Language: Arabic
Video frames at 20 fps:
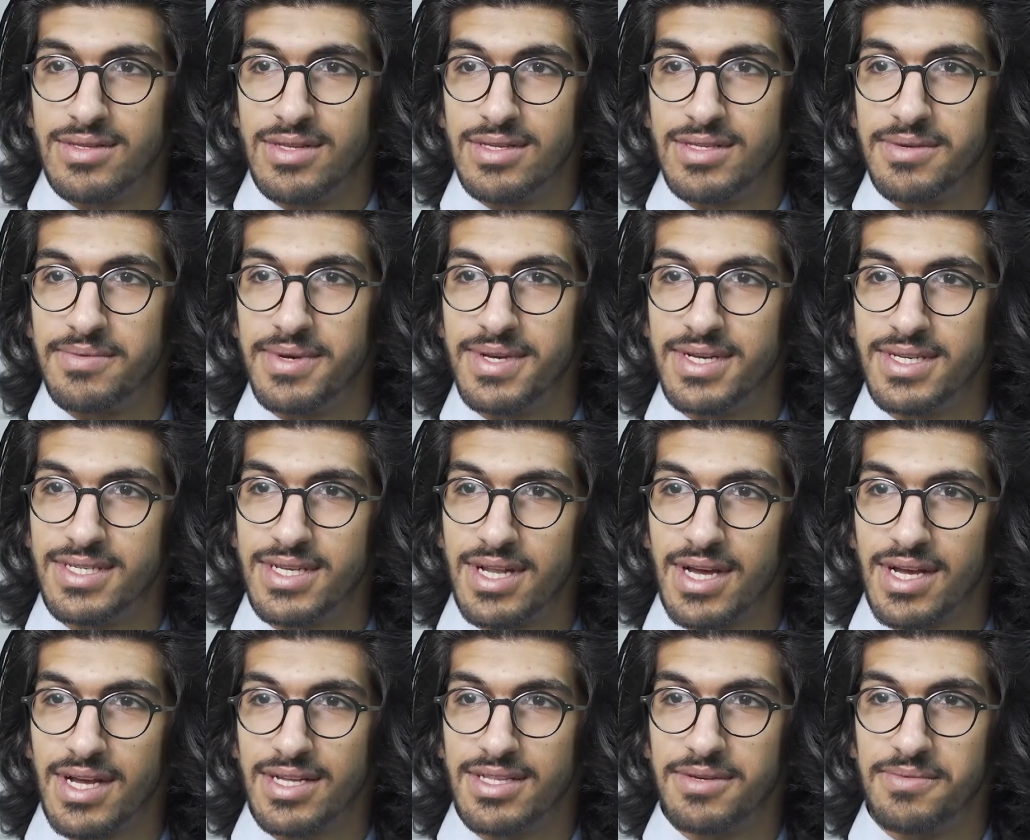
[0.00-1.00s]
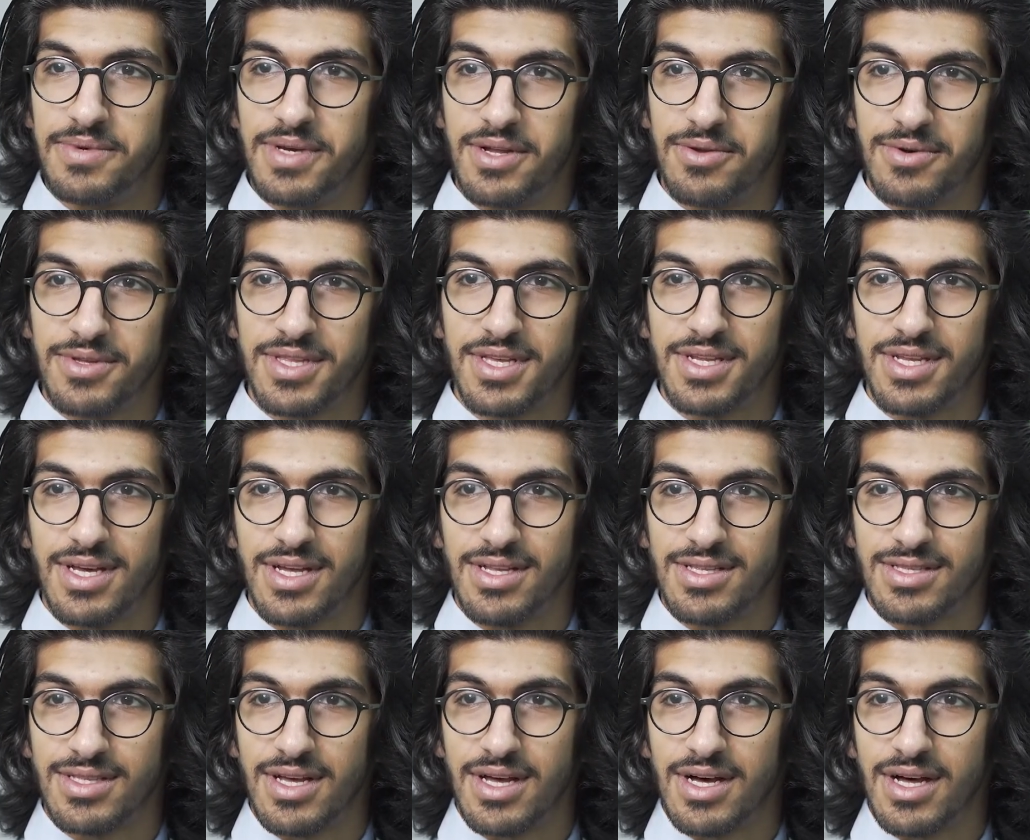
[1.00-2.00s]
تتميز الأكاديمية الوطنية
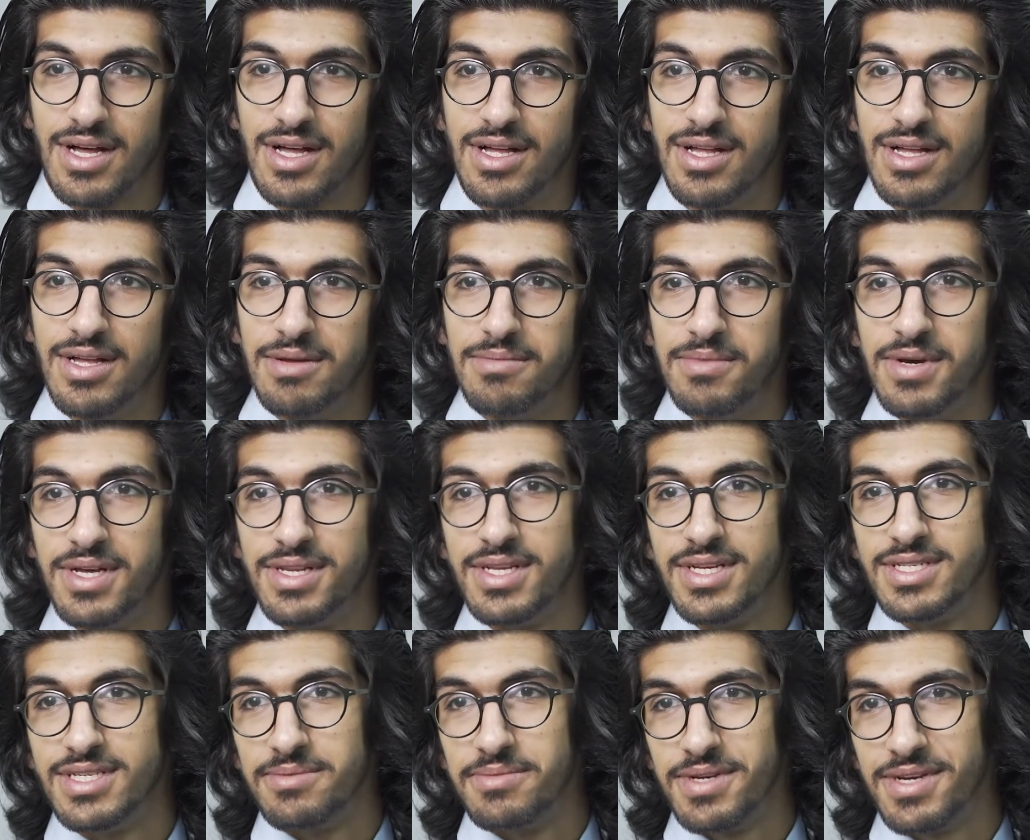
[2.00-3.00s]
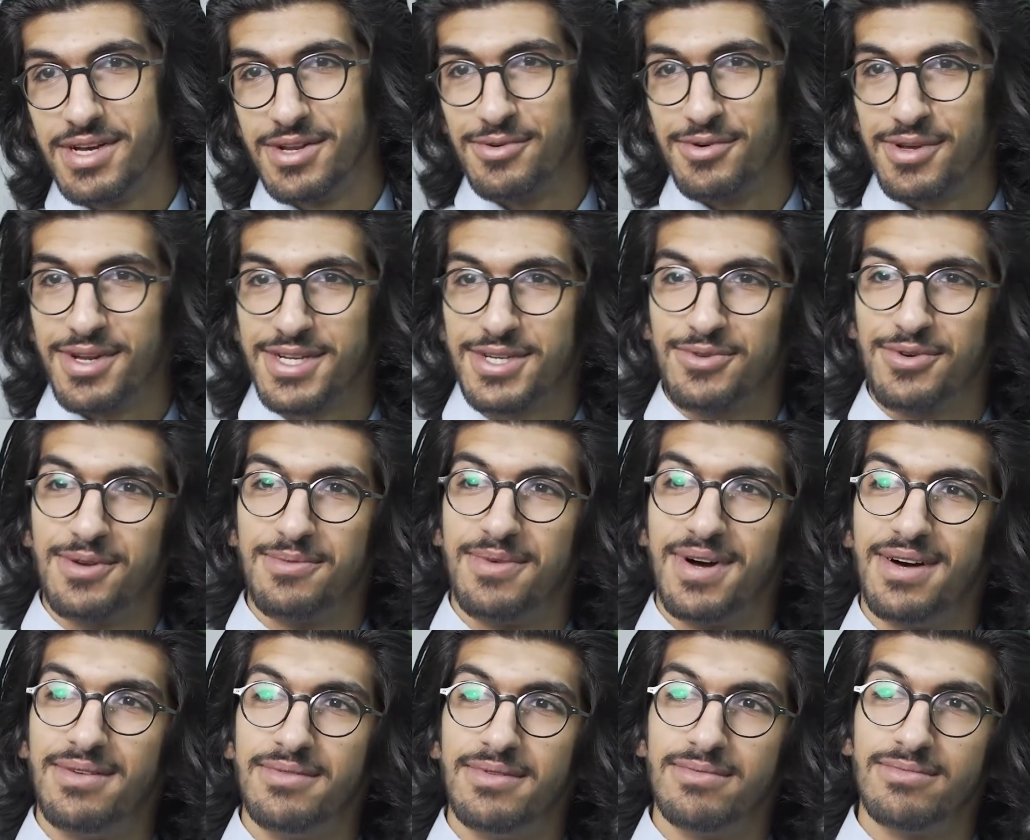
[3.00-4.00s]
للطاقة بأن جميع الورش
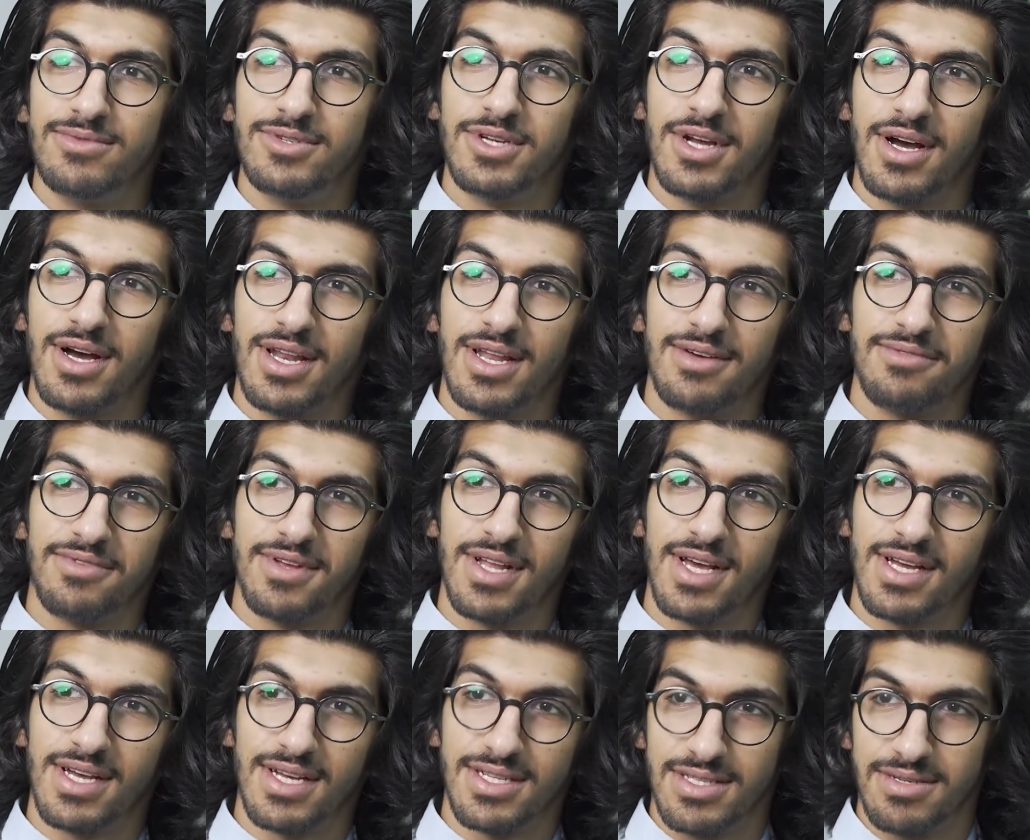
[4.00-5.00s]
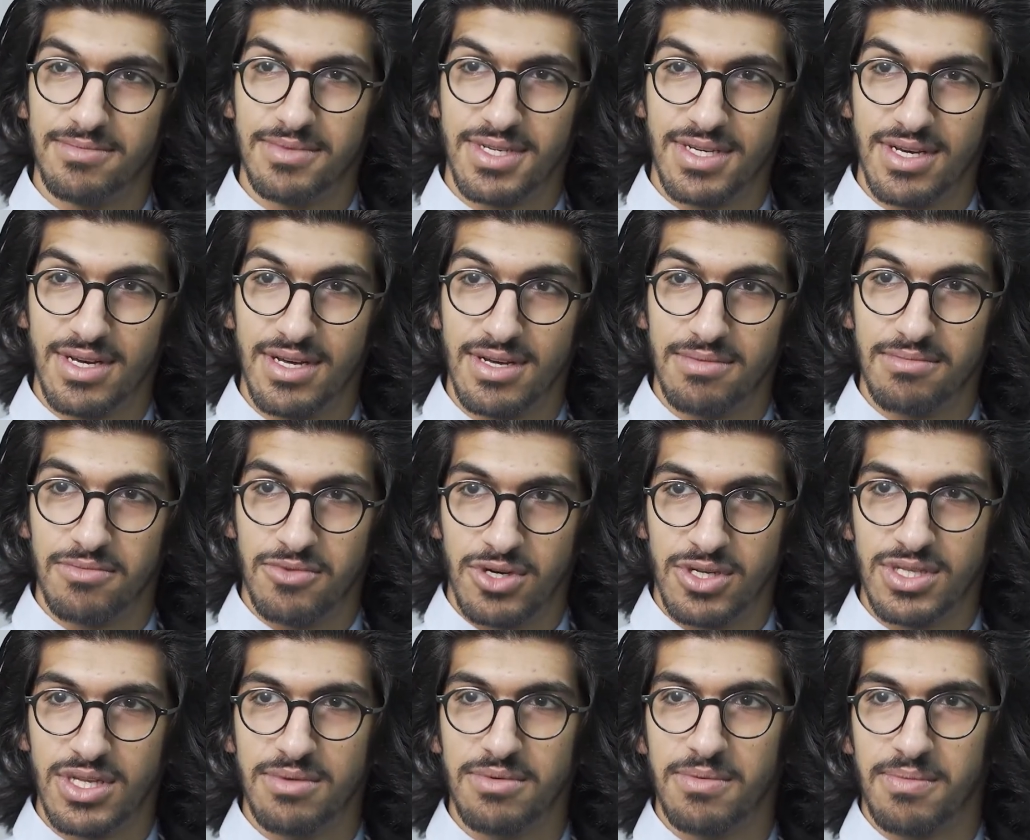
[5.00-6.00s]
والمعامل المشغلة في الأكاديمية
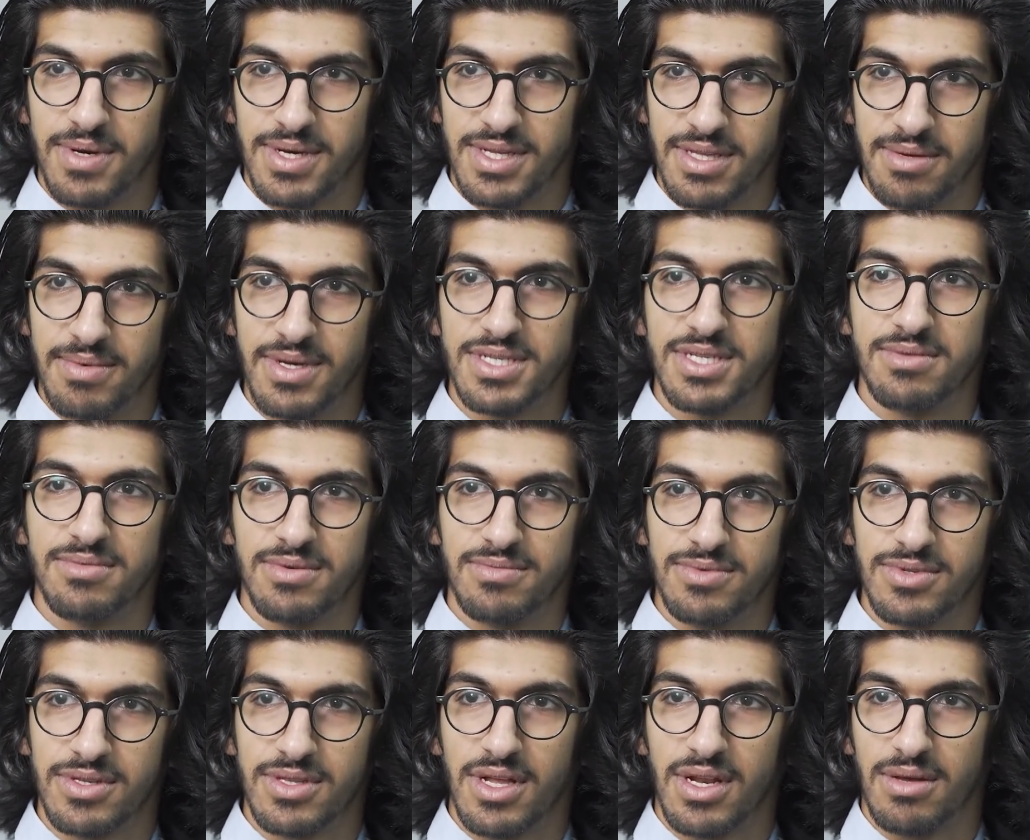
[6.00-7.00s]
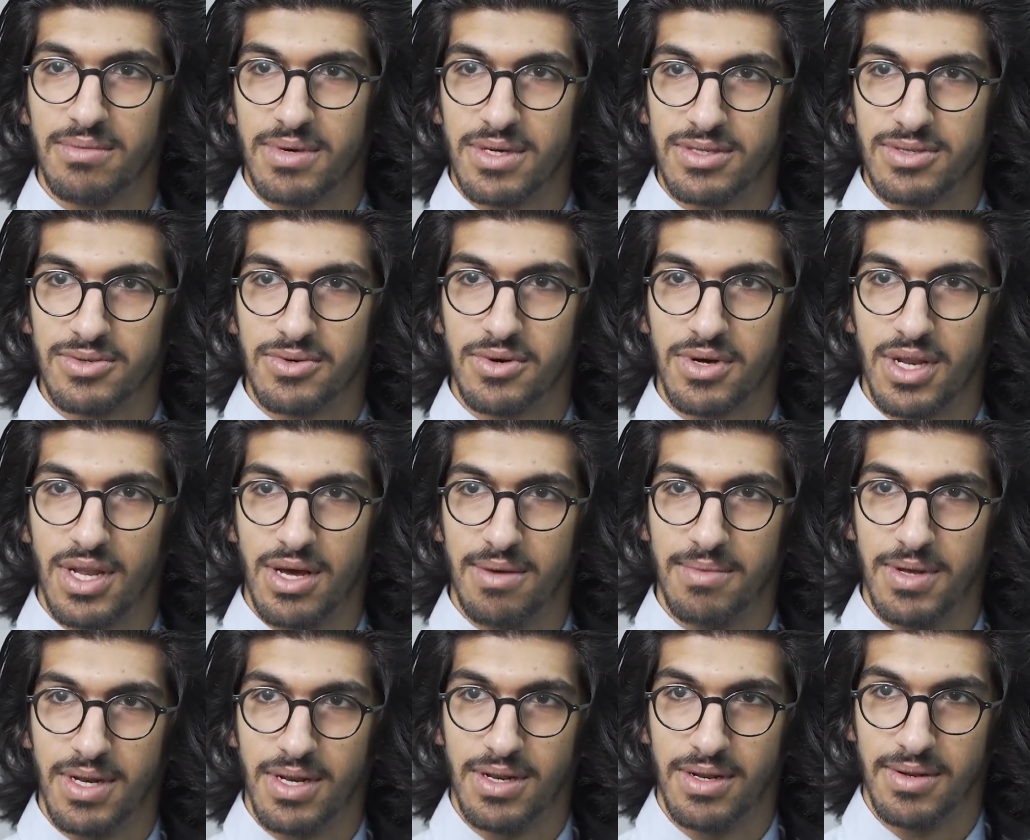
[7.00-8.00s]
معدة بما يتماشى مع متطلبات سوق العمل.